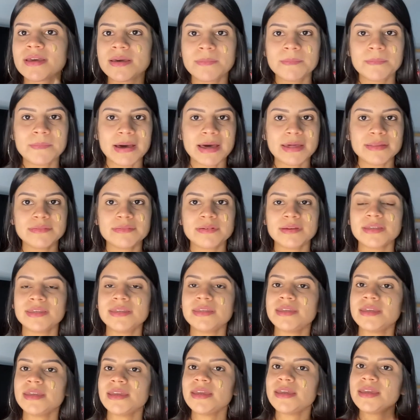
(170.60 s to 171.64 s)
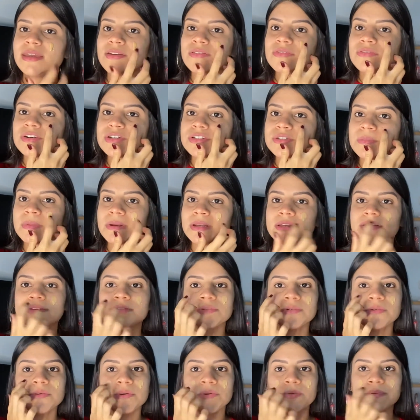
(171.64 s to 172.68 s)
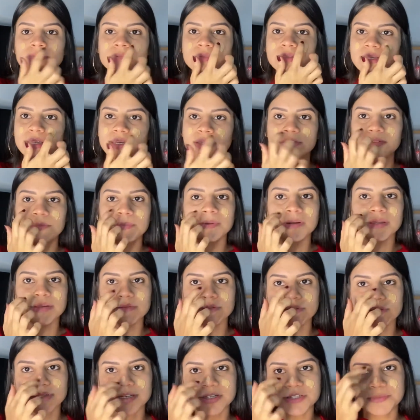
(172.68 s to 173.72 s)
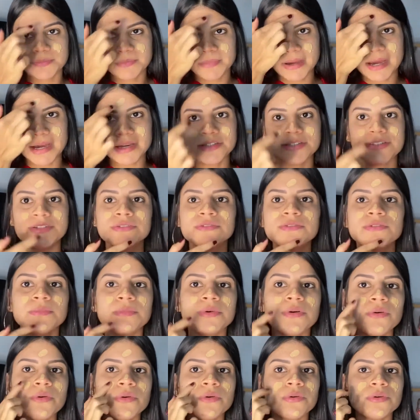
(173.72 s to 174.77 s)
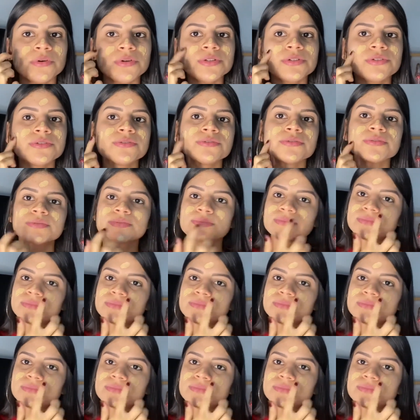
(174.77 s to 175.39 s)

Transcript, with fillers: Passo aqui e vou espalhando com o dedo para as outras partes do meu rosto.